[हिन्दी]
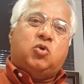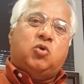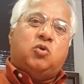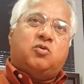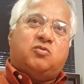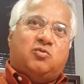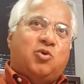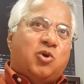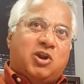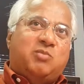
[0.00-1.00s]
तो
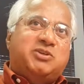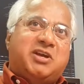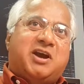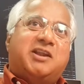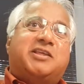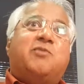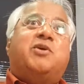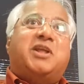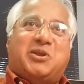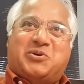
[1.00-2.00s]
लोगों ने मुझे कॉल किया
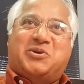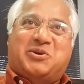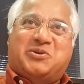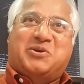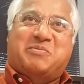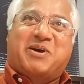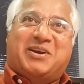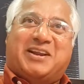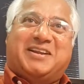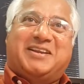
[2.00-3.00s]
व्हाट आर यू गोइंग डू
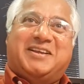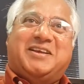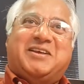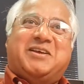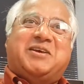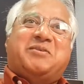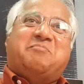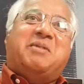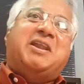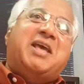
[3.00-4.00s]
अबाउट इट
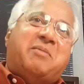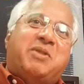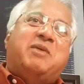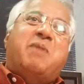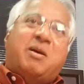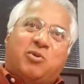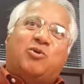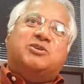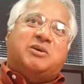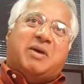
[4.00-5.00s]
मैंने अपने इमाम
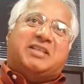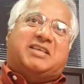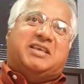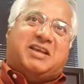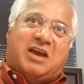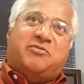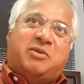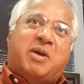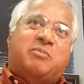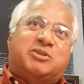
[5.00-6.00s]
लोगों से बात की
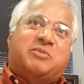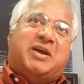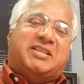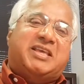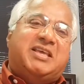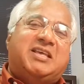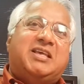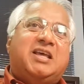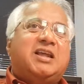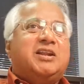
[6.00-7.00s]
काफ़ी इमामों से बात की
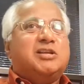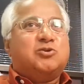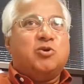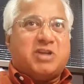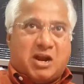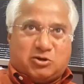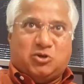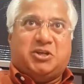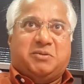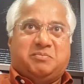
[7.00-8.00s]
लेट्स गो टॉक
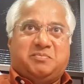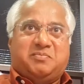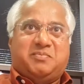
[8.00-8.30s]
टू हिम